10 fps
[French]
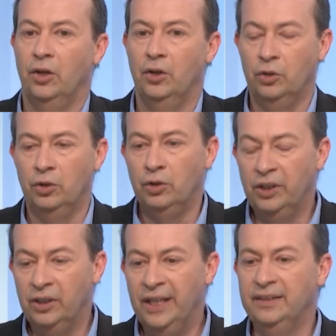euh,
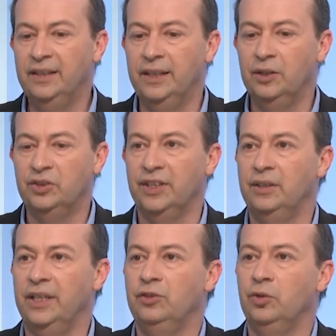l'intérêt de cette
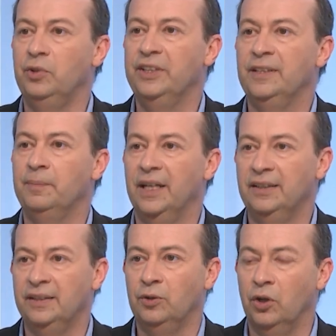élection municipale,
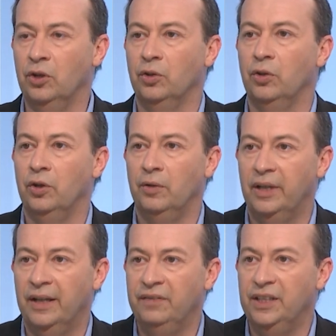c'est de rendre
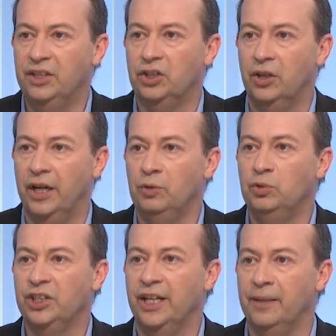la vie des gens à
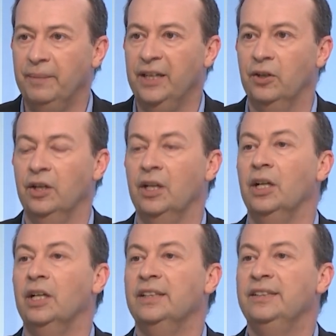Luchana meilleure,
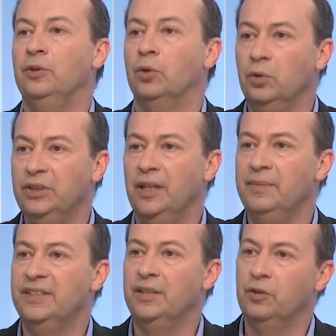c'est de
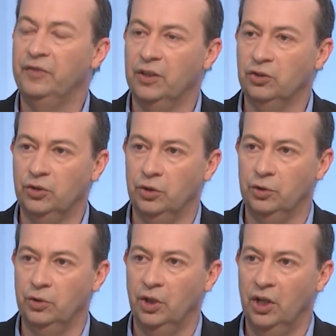redynamiser, de faire en sorte
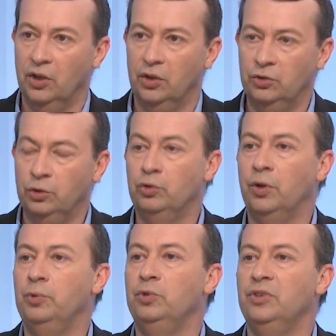que ce ne soit
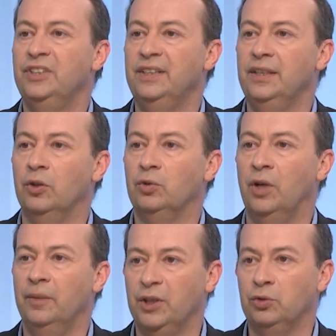plus une cité
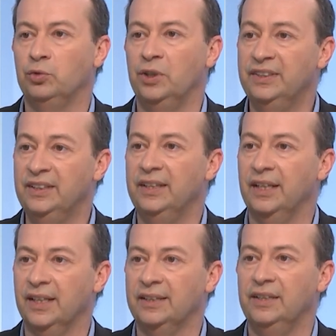dortoir, mais que ce soit une cité
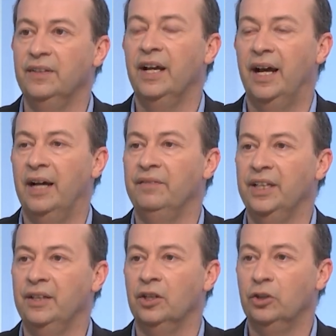attractive
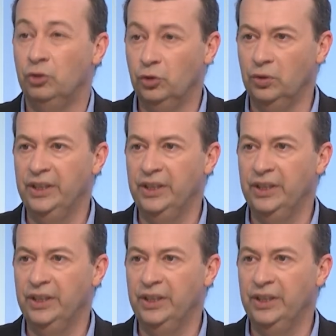avec son